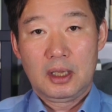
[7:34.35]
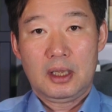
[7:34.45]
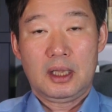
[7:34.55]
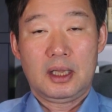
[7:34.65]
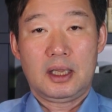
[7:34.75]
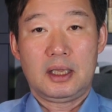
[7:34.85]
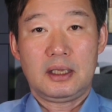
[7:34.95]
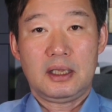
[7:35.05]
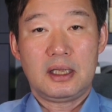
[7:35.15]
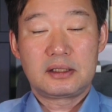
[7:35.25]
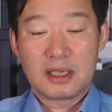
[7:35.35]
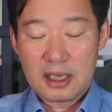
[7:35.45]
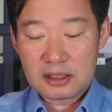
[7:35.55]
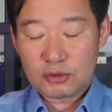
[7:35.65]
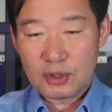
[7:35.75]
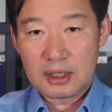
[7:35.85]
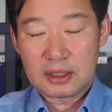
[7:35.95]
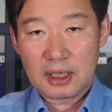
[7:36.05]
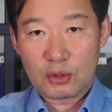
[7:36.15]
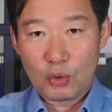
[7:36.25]
예, 이게
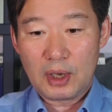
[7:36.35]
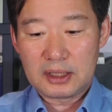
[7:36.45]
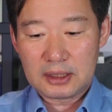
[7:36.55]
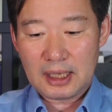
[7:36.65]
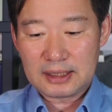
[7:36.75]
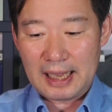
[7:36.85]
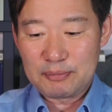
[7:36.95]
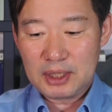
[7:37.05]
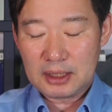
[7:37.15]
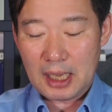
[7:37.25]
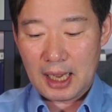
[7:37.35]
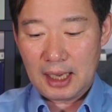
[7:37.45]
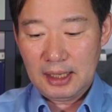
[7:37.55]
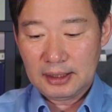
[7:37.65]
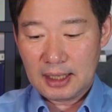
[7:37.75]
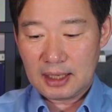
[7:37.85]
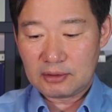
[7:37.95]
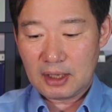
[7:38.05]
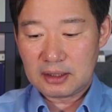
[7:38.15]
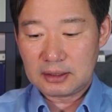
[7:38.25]
익스체인지가 교환이 다 됩니다. 에, 아,
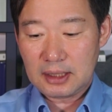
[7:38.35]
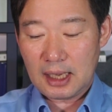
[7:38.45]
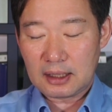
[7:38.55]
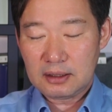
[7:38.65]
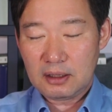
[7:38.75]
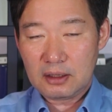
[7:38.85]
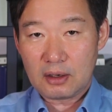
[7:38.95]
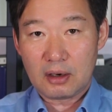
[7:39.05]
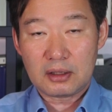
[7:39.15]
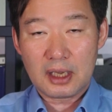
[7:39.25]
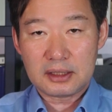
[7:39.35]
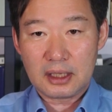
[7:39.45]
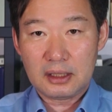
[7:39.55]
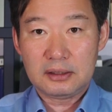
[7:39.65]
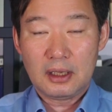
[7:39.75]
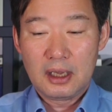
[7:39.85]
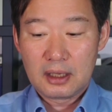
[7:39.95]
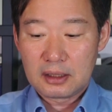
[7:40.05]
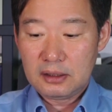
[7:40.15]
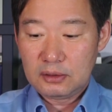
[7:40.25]
되는데 그걸 거래하자는
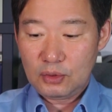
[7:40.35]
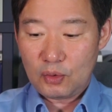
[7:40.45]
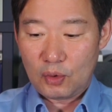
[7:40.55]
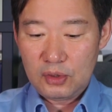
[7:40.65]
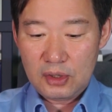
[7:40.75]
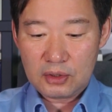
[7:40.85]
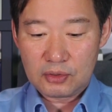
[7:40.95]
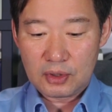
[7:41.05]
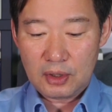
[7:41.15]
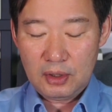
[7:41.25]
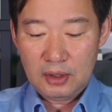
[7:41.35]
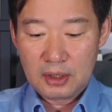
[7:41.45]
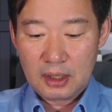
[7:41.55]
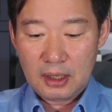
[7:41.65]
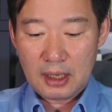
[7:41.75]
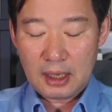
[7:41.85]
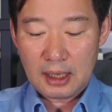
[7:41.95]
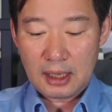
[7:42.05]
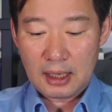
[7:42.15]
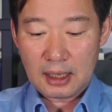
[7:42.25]
글도 올렸고요. 에,
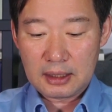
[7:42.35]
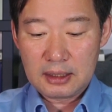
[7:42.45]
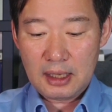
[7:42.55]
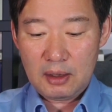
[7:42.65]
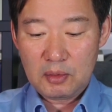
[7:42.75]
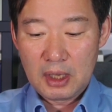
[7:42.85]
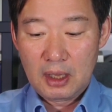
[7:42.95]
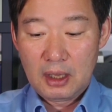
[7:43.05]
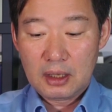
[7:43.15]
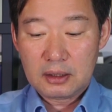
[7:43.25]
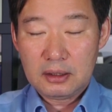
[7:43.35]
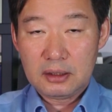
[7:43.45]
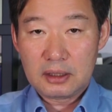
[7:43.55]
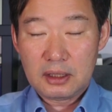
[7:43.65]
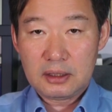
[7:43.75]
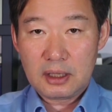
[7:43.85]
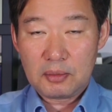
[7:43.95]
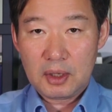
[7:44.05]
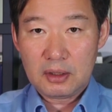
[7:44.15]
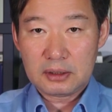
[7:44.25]
예, 그게 그
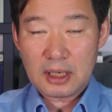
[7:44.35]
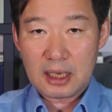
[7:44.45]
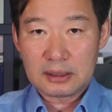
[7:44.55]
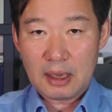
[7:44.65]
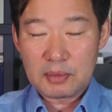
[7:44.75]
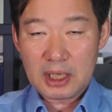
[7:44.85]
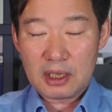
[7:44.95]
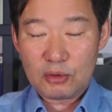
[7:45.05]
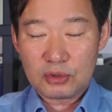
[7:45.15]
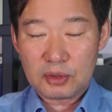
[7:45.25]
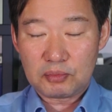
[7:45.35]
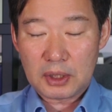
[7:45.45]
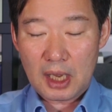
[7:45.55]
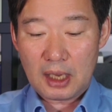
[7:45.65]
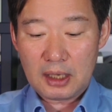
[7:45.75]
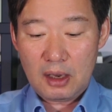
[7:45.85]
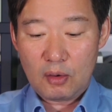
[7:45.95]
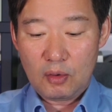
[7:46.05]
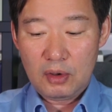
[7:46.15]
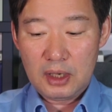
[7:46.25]
이재명 장남 이기고 싶다가
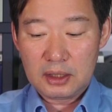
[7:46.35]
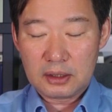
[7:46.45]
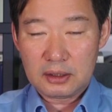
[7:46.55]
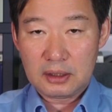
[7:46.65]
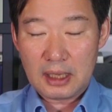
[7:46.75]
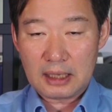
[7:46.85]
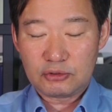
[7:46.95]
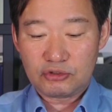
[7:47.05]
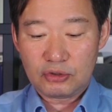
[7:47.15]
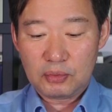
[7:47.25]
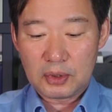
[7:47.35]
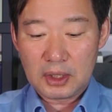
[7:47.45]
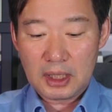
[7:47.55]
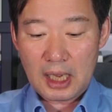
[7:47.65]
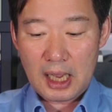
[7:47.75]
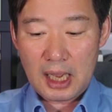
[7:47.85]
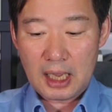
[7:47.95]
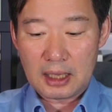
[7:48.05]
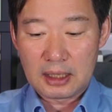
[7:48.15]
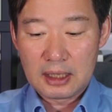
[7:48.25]
올린 그 액수를
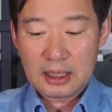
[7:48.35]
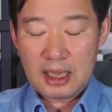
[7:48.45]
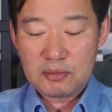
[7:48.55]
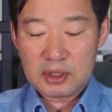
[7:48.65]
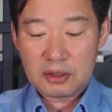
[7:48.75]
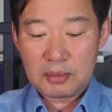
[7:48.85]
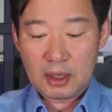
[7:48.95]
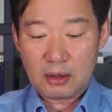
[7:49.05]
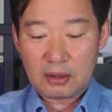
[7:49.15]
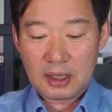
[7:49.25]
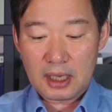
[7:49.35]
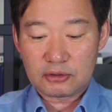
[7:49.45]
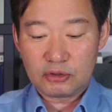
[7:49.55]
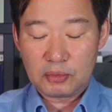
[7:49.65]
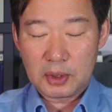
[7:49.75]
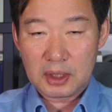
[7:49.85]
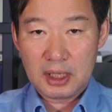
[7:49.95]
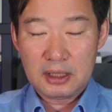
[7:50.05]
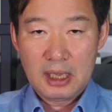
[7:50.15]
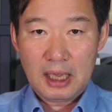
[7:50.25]
보니까 게임 칩의 거래 액수를
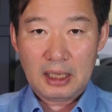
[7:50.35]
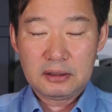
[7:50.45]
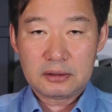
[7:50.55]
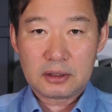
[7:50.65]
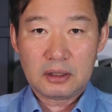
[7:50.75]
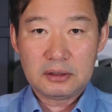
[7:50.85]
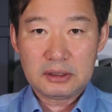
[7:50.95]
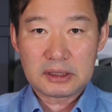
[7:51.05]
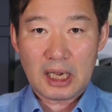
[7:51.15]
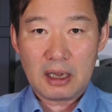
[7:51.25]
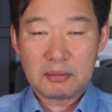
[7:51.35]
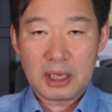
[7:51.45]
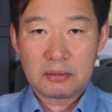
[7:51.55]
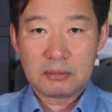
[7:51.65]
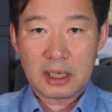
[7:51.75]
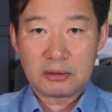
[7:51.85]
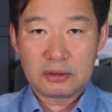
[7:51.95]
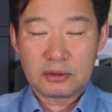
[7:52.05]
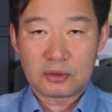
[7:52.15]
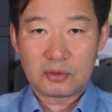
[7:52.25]
보니까 한 1,400만
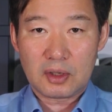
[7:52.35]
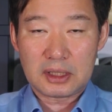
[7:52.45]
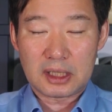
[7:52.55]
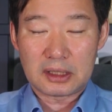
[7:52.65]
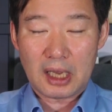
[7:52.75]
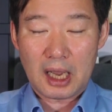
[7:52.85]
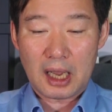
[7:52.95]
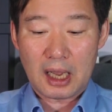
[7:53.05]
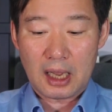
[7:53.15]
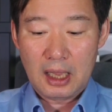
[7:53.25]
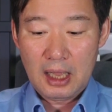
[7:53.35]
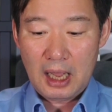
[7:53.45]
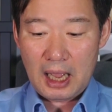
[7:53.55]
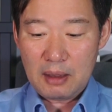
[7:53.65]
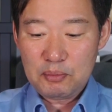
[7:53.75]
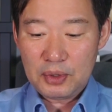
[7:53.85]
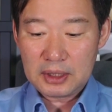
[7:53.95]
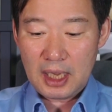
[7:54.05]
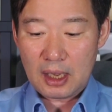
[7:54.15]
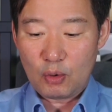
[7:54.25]
원 정도가 된다. 한
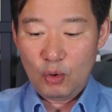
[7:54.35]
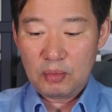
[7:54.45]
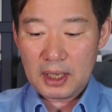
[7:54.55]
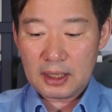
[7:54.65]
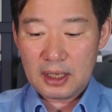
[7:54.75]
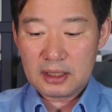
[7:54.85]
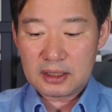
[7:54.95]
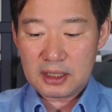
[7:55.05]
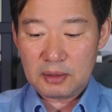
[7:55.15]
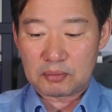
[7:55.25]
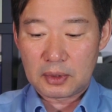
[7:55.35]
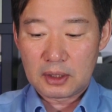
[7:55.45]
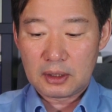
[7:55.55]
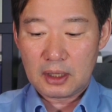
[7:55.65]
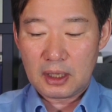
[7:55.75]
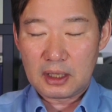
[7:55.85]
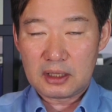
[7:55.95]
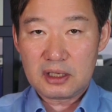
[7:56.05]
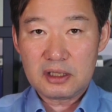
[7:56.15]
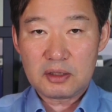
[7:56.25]
번에 500개의 칩, 예, 이
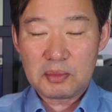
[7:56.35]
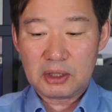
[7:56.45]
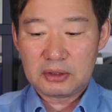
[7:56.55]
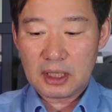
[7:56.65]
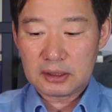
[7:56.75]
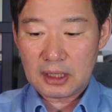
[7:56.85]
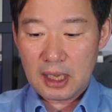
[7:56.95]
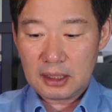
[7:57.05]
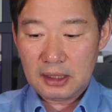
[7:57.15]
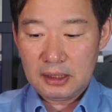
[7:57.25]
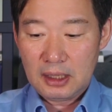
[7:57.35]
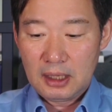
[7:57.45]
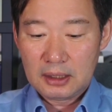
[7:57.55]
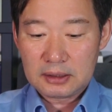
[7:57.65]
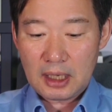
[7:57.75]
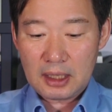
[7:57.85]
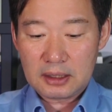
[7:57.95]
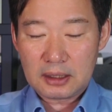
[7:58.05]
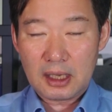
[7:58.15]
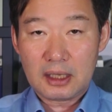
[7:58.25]
70만 원 상당을
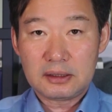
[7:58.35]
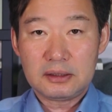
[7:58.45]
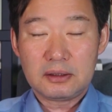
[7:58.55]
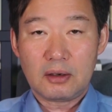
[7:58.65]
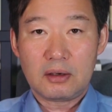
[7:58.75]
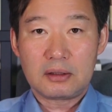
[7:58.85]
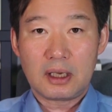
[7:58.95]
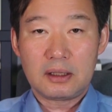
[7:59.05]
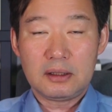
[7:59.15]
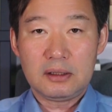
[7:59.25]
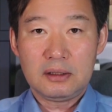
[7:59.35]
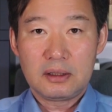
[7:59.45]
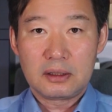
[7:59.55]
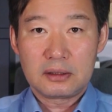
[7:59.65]
사겠다는 거래를